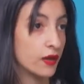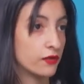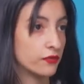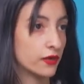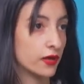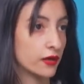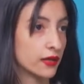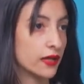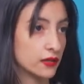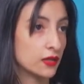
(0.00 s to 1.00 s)

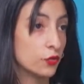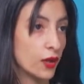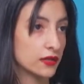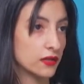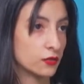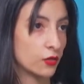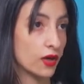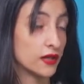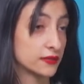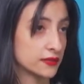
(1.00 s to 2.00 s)
فكان صح. هو هذا انه
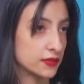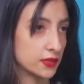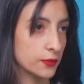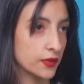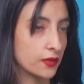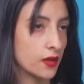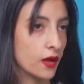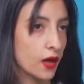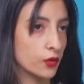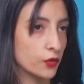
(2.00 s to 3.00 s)
غلط كثير كبير
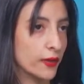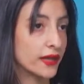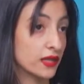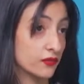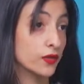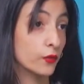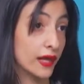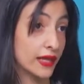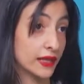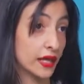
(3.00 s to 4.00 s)
انه صح. ما كان في
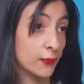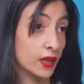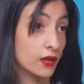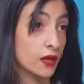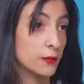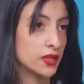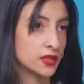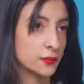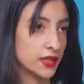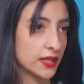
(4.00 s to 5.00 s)
الوعي الكامل
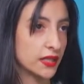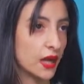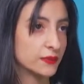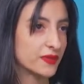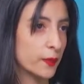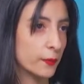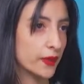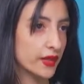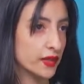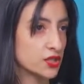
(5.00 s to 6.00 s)
بنقدر نحكيها بسبب
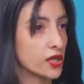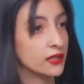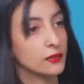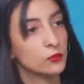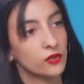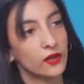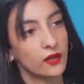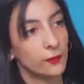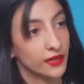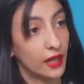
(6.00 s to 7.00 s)
الجهل
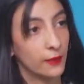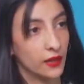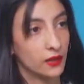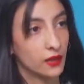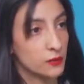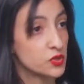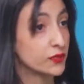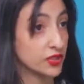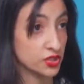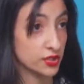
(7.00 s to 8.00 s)
المتراكم من قبل مش
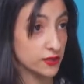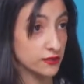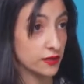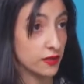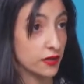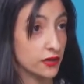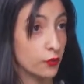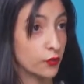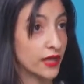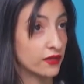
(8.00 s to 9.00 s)
من جديد
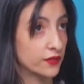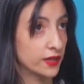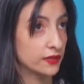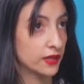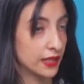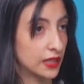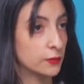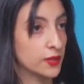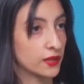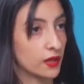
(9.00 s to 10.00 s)
لو كان في عنا
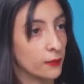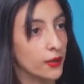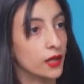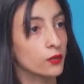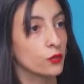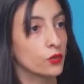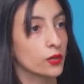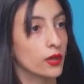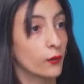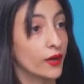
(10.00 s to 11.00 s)
العلم من قبل
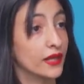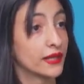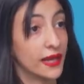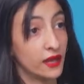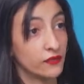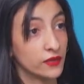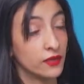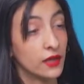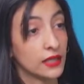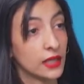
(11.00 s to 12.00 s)
والوعي
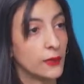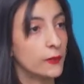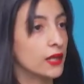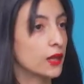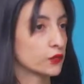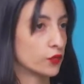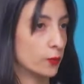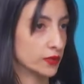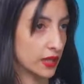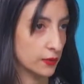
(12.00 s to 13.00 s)
الكافي كمان بنلاقي
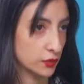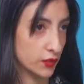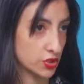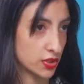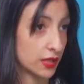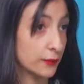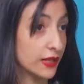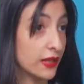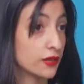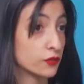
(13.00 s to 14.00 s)
الصعوبات هي متواجدة كمان
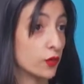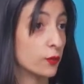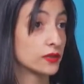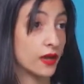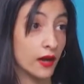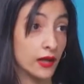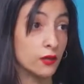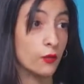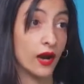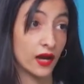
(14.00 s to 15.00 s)
بنلاقي الصعوبات
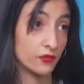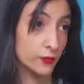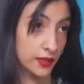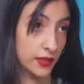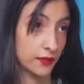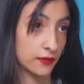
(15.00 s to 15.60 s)
أقل وأخف من هيك